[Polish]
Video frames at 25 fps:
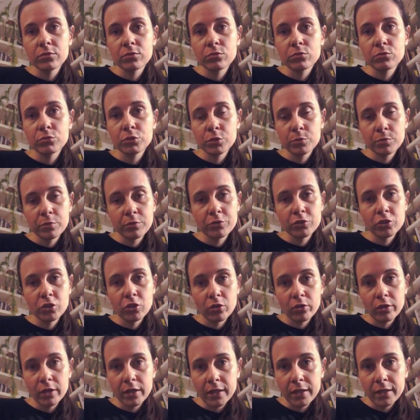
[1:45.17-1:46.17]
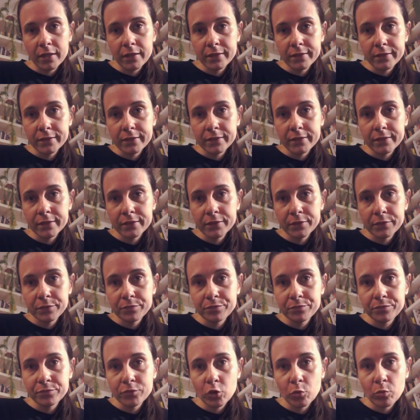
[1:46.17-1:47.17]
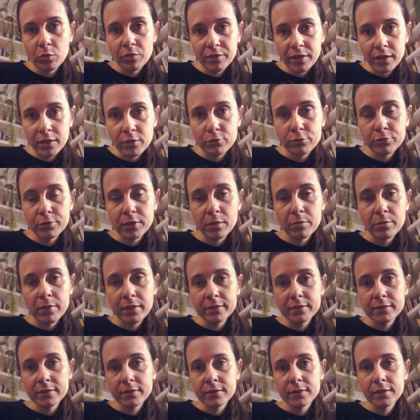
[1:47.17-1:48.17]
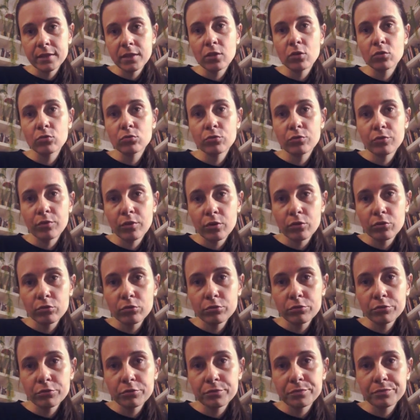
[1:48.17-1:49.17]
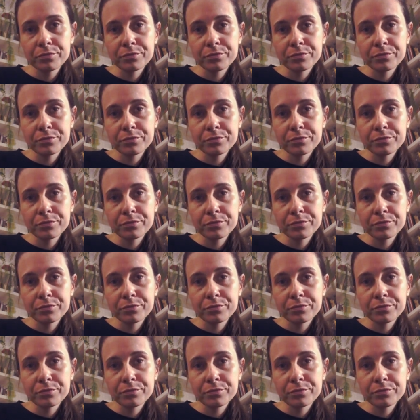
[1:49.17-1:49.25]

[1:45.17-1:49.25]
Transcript: u siebie w szkole omawiają fragmenty jego utworów.